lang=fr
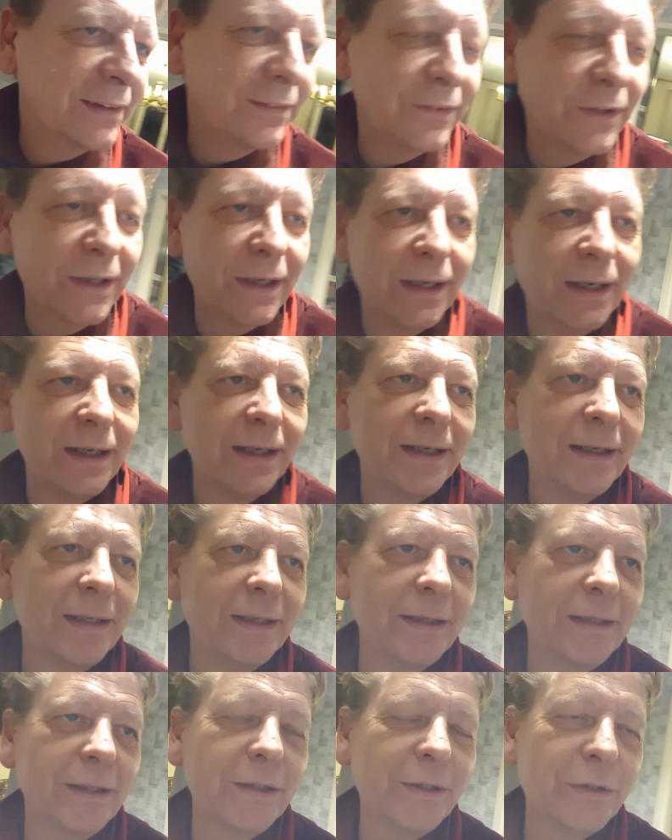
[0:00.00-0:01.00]
Voilà,
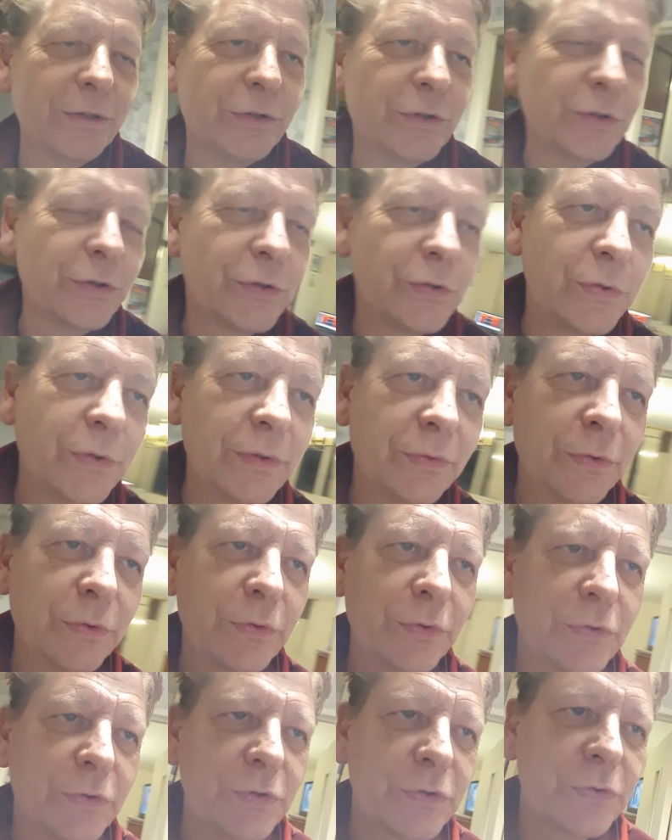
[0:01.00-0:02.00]
je suis
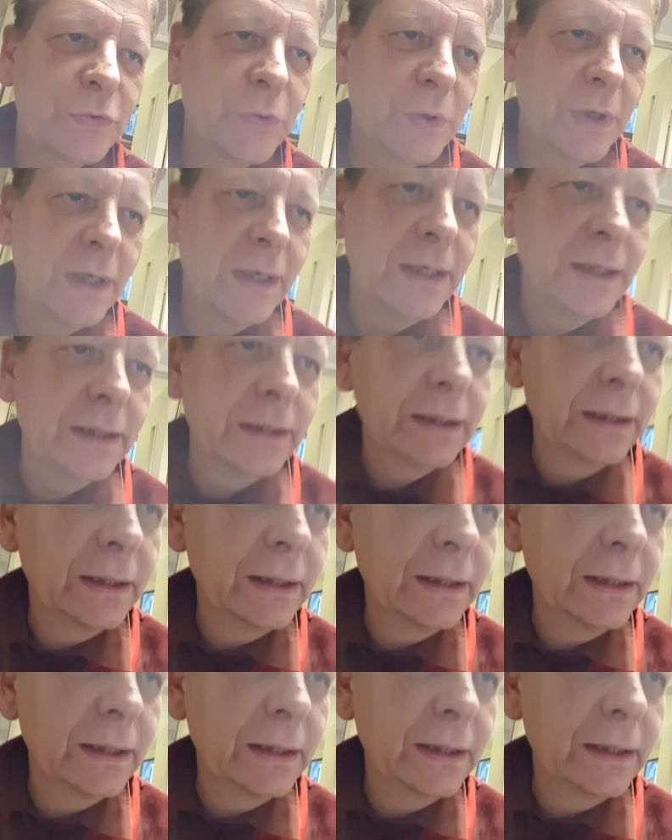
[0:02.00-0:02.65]
venu ce soir